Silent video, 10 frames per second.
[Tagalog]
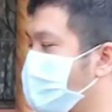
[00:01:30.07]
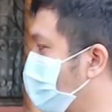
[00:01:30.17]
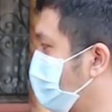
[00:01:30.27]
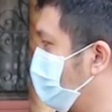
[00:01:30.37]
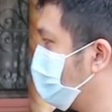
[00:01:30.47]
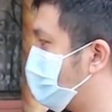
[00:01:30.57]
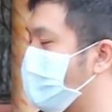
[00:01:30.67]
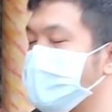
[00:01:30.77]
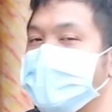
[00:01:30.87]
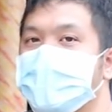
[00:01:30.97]
yun yun yung
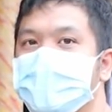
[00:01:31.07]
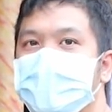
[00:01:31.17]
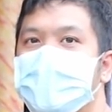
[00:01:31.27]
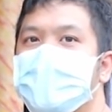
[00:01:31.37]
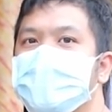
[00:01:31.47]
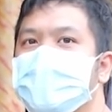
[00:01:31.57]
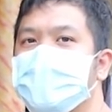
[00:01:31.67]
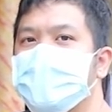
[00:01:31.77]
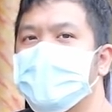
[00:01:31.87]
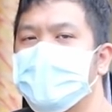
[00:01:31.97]
chassis niya. Iba lang yung
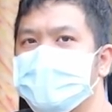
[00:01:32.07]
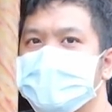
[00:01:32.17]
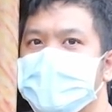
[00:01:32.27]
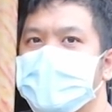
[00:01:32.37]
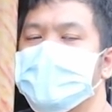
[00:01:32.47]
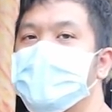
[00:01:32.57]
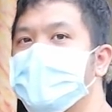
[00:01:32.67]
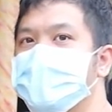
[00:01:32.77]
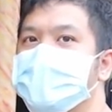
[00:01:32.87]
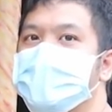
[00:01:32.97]
harap, tsaka yung
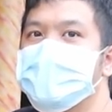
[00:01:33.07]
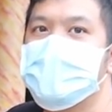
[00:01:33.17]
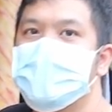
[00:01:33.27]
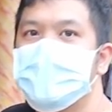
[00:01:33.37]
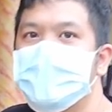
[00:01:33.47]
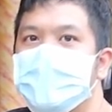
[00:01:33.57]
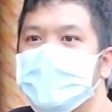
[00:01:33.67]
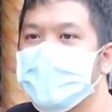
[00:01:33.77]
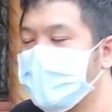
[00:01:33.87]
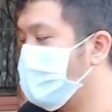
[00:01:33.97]
likod. Ibang face,
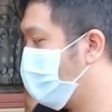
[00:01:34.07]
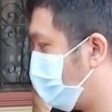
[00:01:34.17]
kumbaga. Oo,